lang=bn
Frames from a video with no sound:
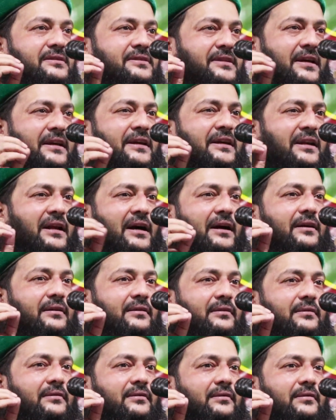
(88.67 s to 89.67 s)
ঠিক কিনা
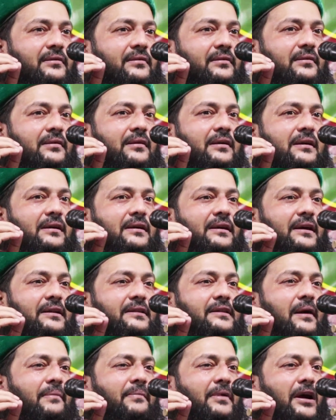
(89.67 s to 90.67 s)

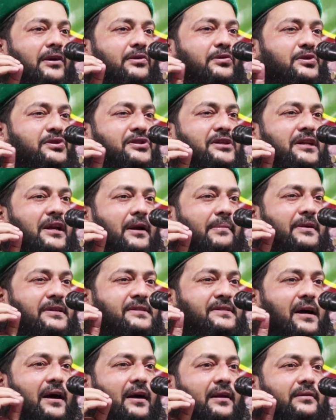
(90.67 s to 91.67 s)
এতে আমরা খুশি না
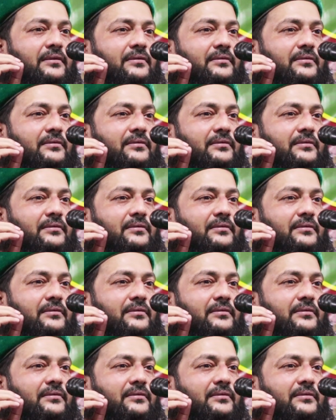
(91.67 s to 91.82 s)
বেজা